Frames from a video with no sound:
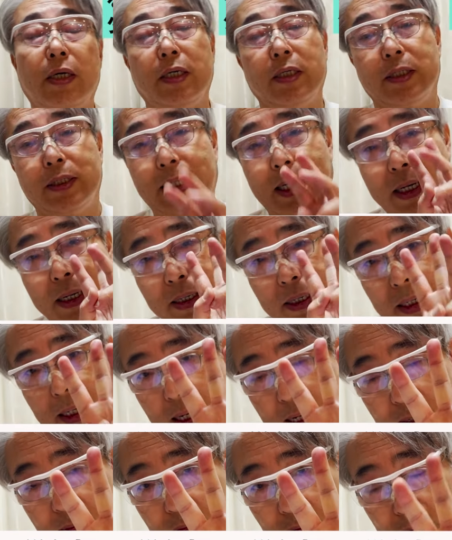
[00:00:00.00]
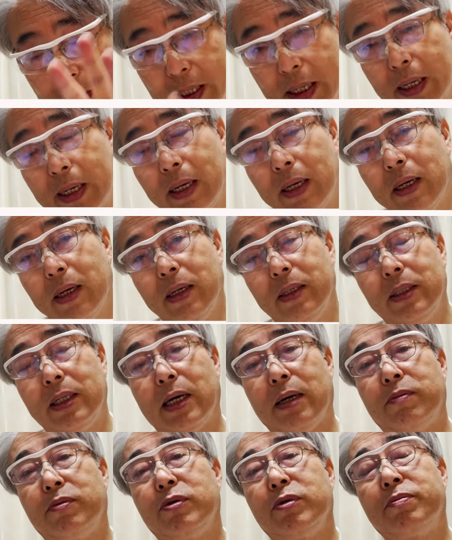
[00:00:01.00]
3回もね、
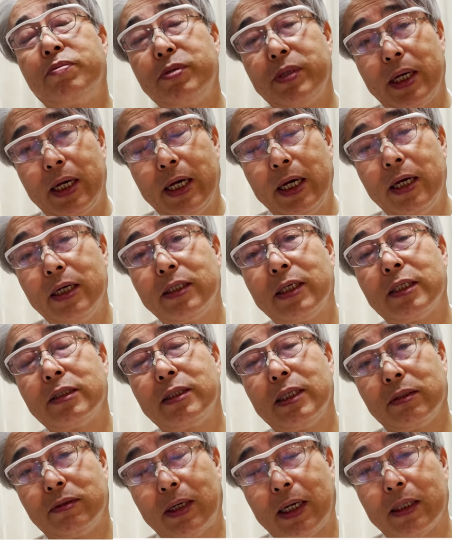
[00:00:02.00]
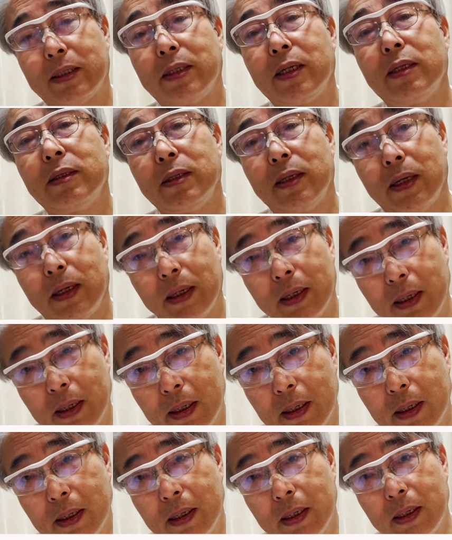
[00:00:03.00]
ダブルプレイ併殺だ食らってんねん。だか
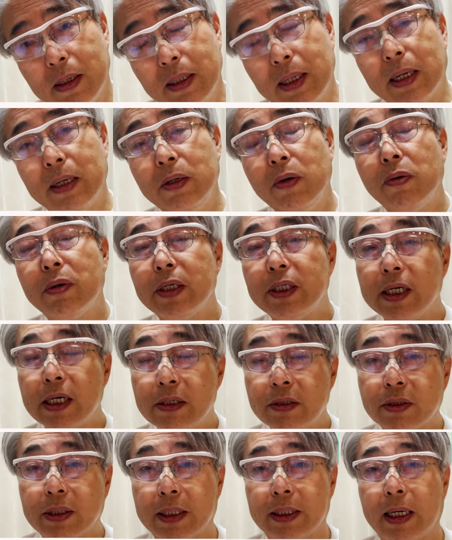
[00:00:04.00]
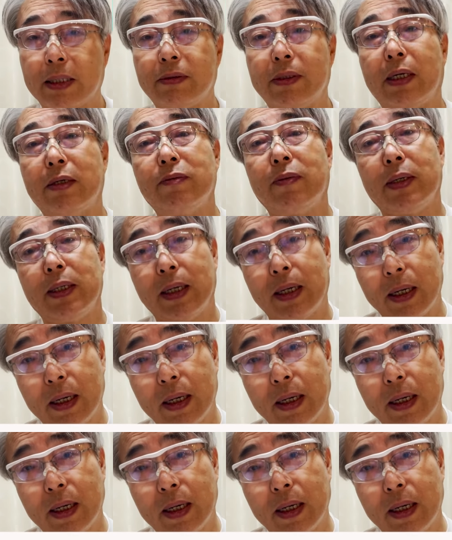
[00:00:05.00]
ら余計チャンスがなくなるわ